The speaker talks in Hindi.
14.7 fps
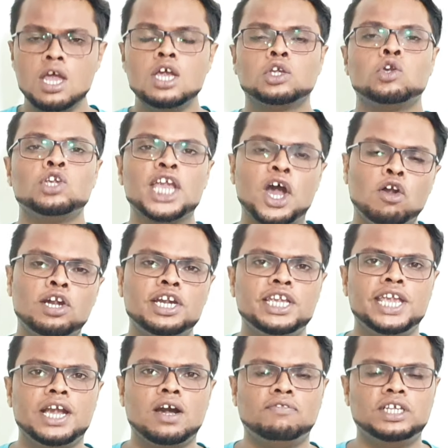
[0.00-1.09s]
क्योंकि ऑलरेडी
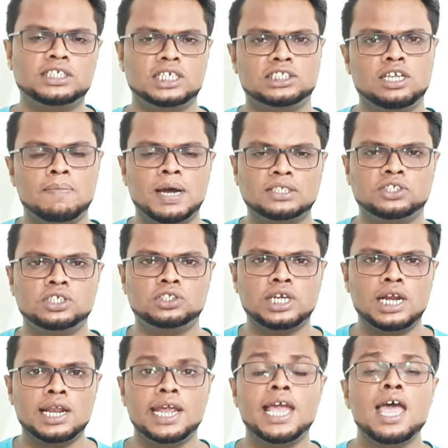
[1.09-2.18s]
एक हफ्ते से इसकी बातचीत
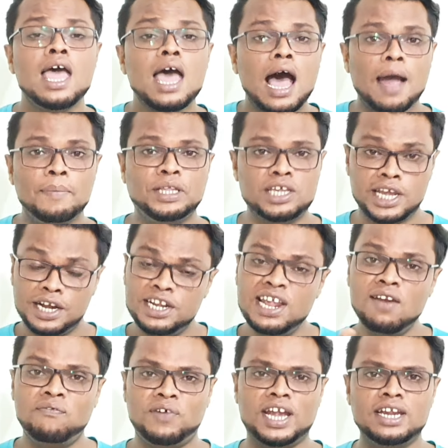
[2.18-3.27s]
चल रही है अभी तक ये डील
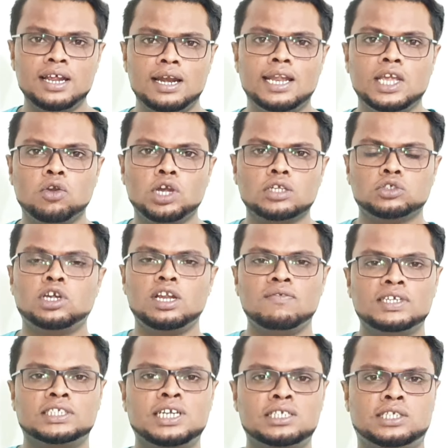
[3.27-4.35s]
फाइनल नहीं हुई है दोस्तों
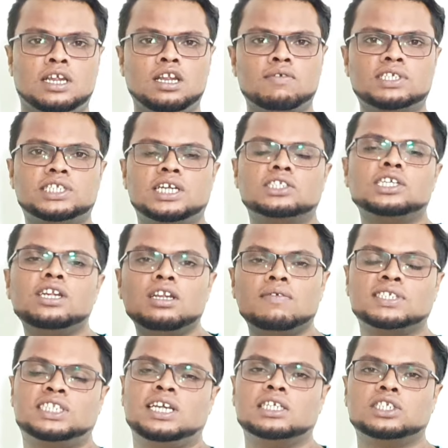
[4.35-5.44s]
इन्वेस्टिगेशन इन्वेस्टिगेशन
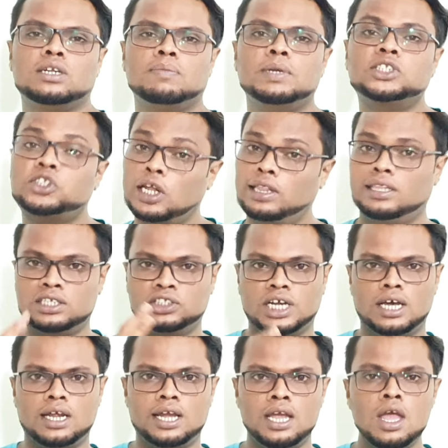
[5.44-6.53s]
इन्वेस्टिगेशन में चलता जा
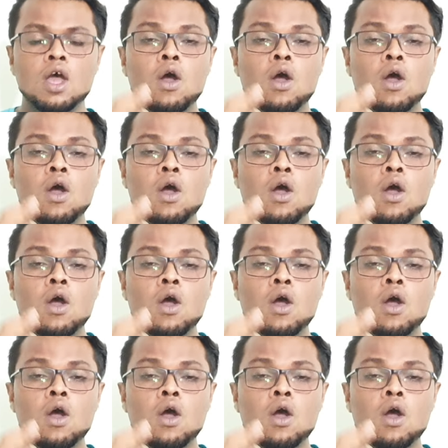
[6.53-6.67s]
रहा है